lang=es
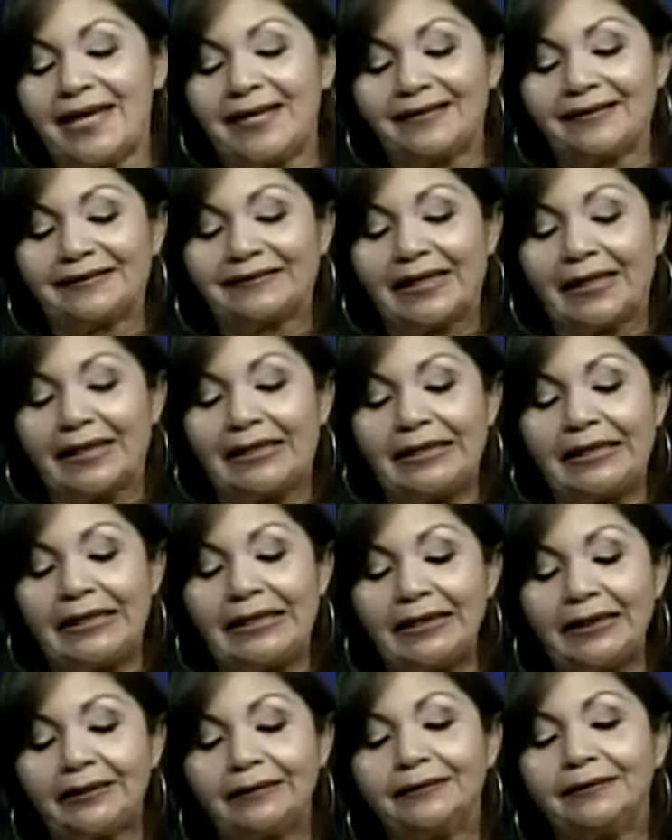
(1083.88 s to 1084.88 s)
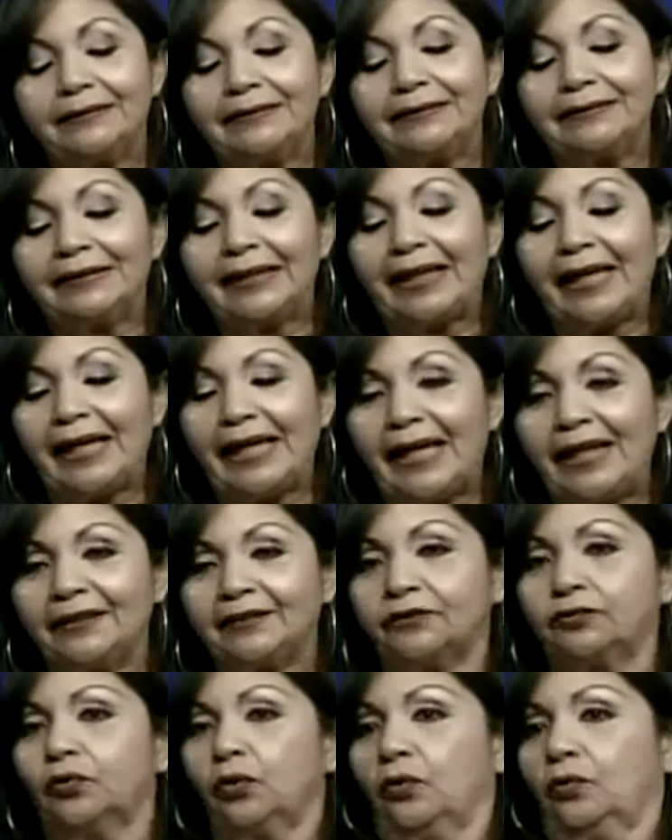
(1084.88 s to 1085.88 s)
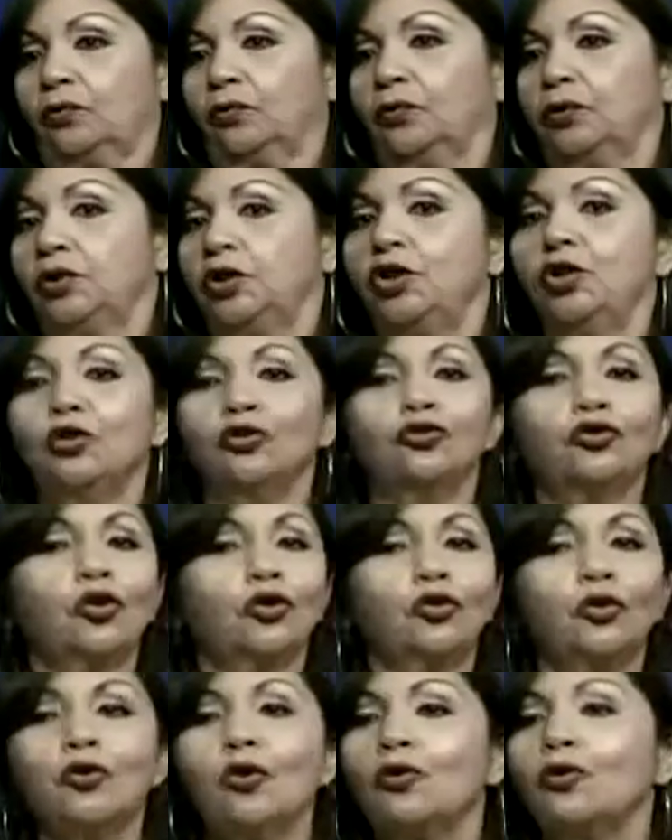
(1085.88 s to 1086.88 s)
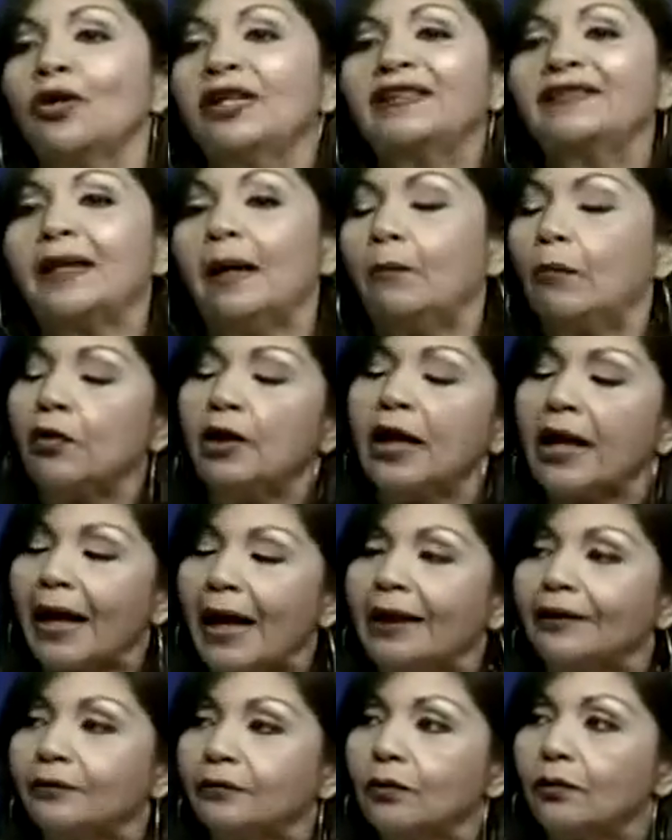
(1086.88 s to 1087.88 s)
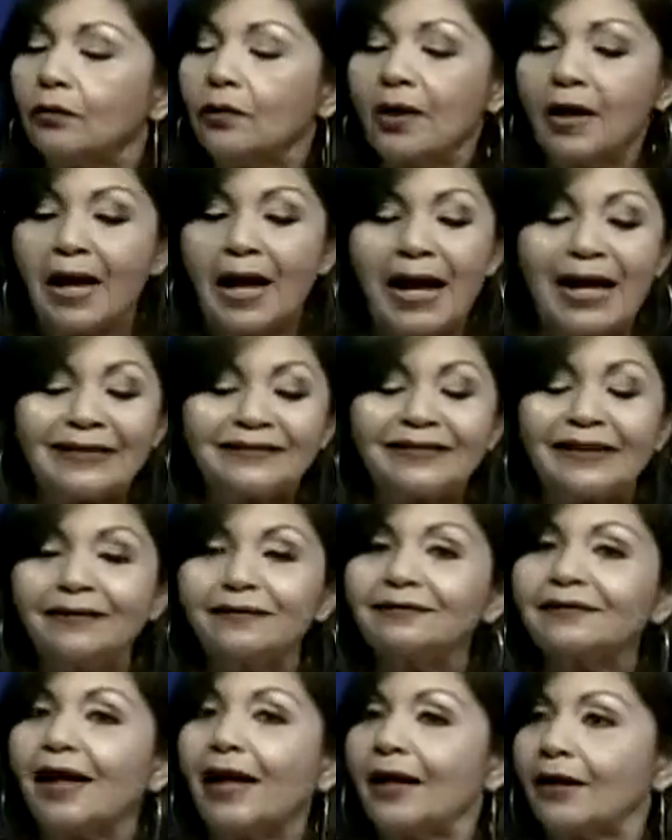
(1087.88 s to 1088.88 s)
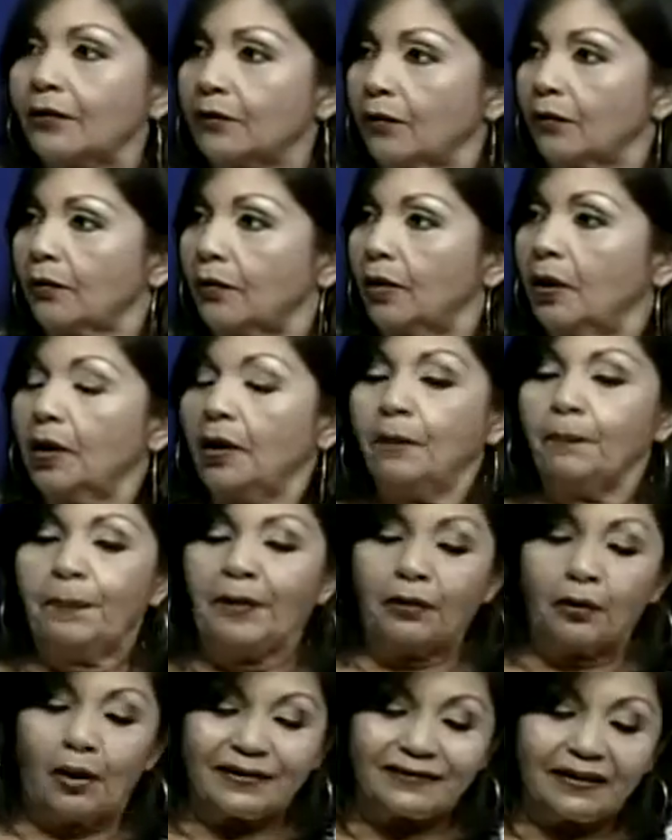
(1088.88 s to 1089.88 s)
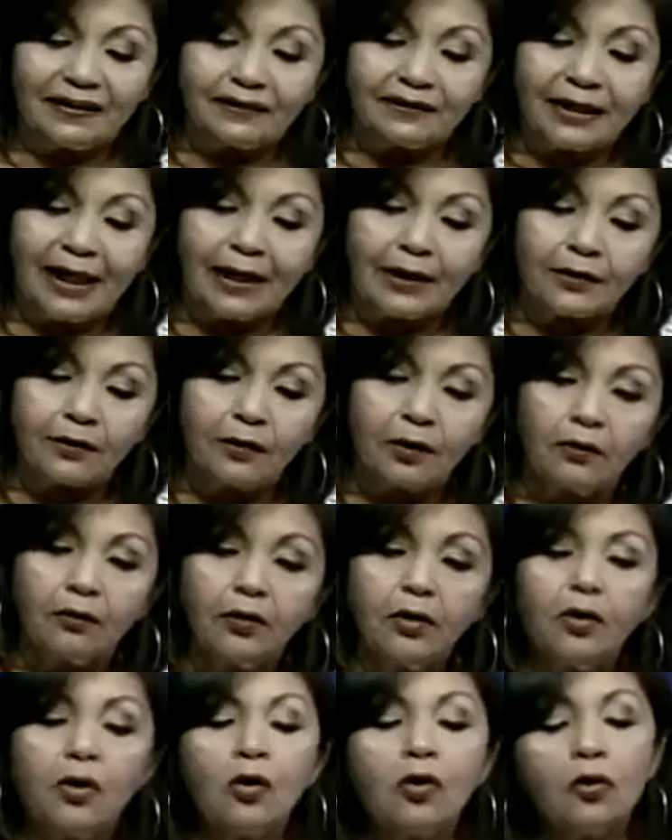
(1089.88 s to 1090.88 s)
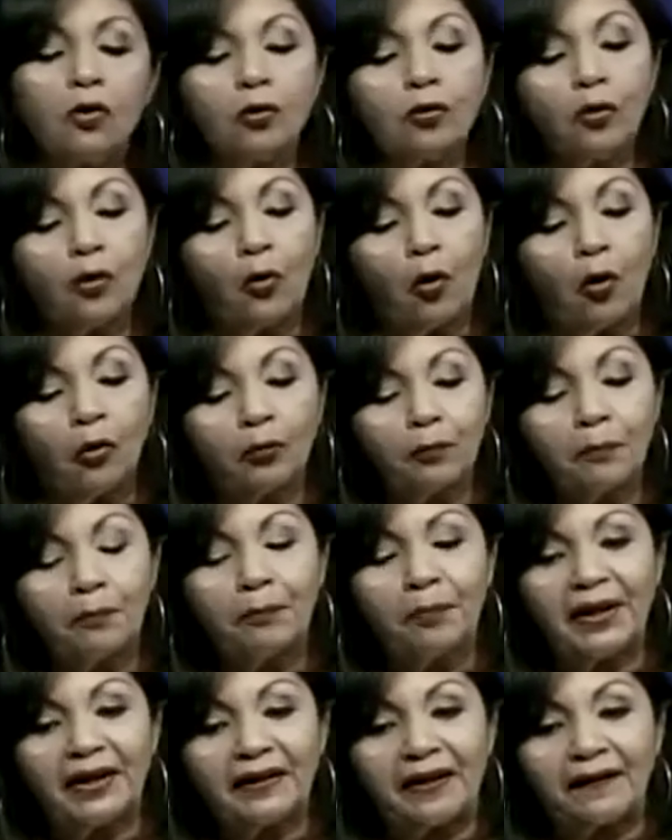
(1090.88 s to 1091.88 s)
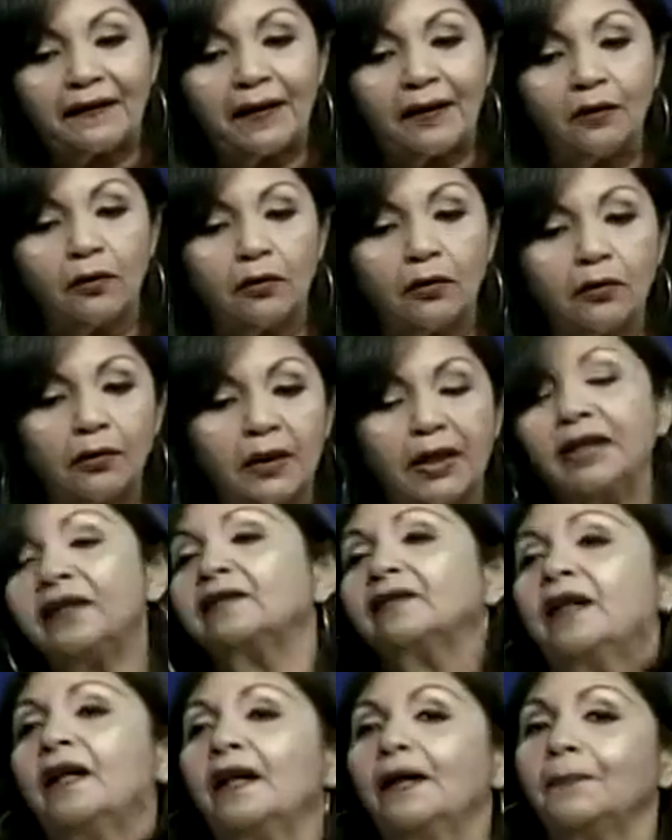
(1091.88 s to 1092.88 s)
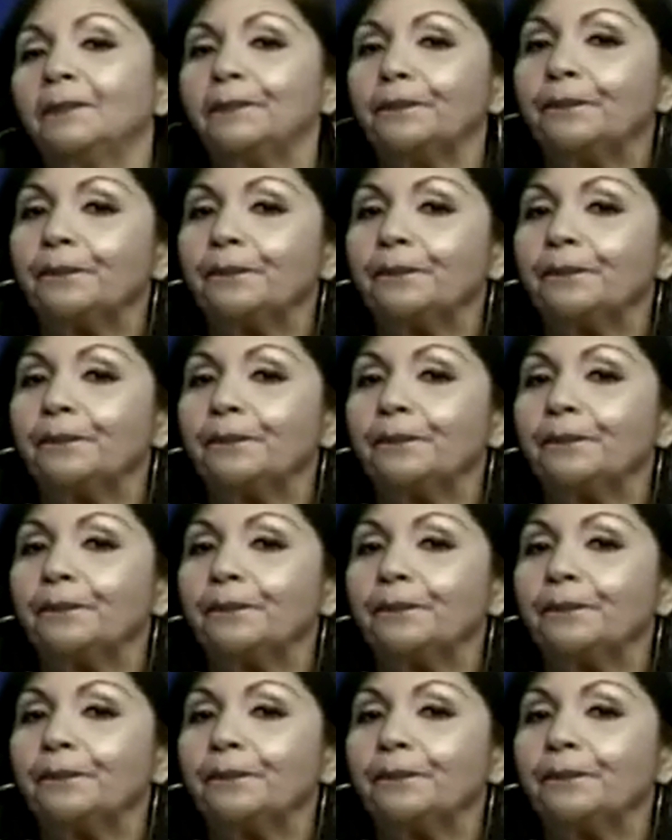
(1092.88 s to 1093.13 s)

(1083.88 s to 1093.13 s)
es salir de esto nosotros no nos estamos negando a sentarnos, pero a sentarnos con verdaderos este,